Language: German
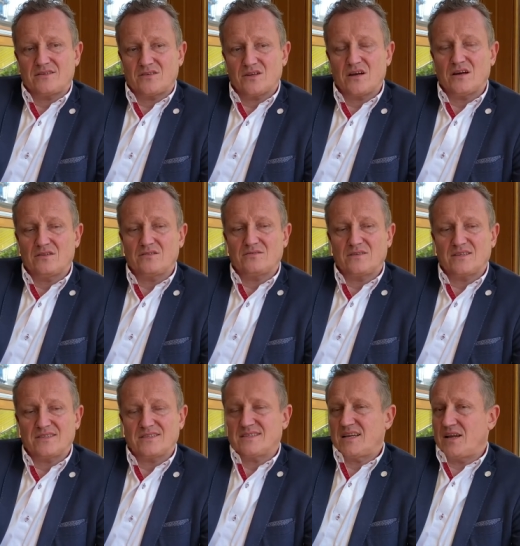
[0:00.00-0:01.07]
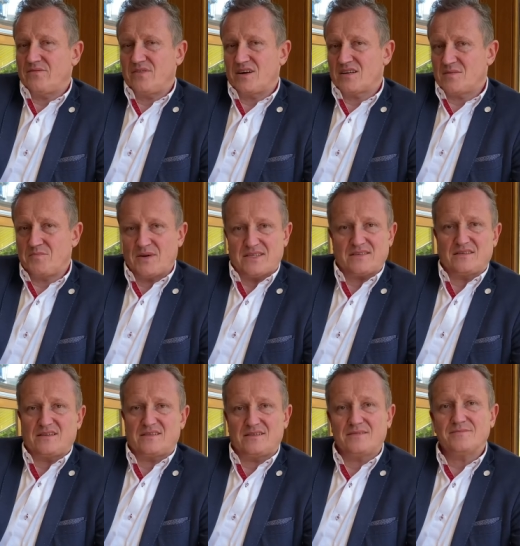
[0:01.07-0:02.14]
ja, dass es einfach gepasst
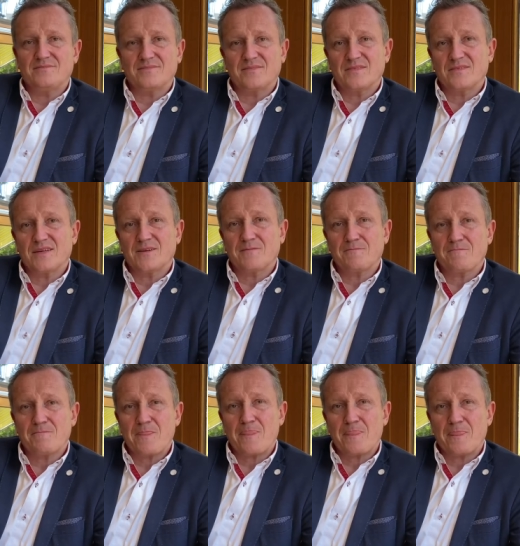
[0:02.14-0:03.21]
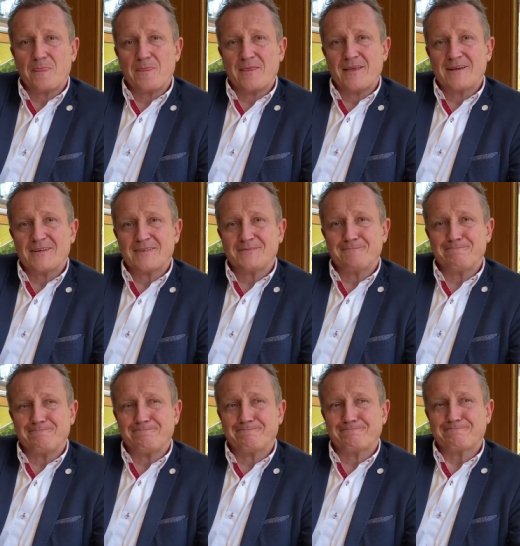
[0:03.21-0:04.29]
hat. Und was macht Dirk Bungert
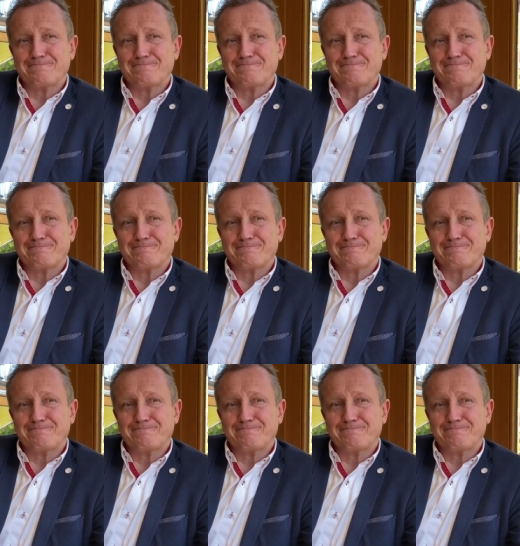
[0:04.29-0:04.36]
jetzt?